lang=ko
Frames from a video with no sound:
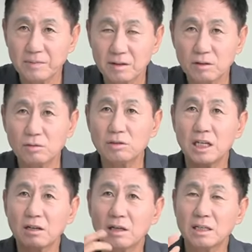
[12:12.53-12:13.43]
그리고
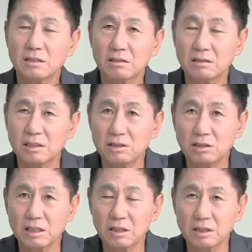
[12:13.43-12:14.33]
세관에서는, 인천
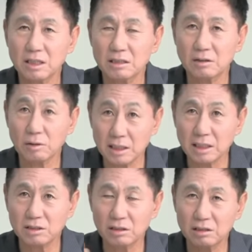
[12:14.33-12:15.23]
세관에서는,
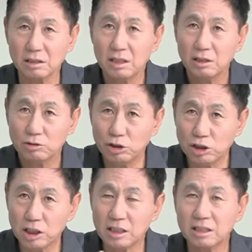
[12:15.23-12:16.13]
관세청이죠.
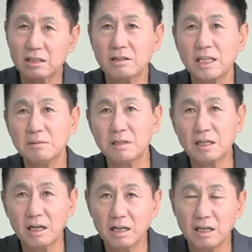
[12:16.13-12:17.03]
쉬쉬했다는 거
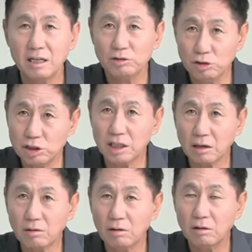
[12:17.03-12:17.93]
아닙니까?
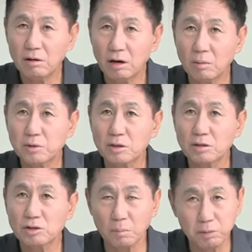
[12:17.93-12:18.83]
쉬쉬하고. 없던
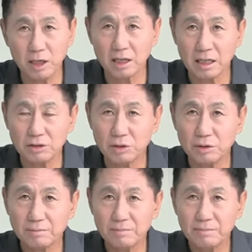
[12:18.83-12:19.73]
일을 덮으려고 그랬죠.
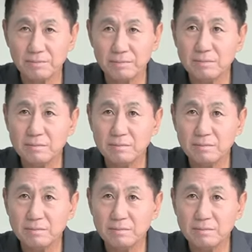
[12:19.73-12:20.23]
음?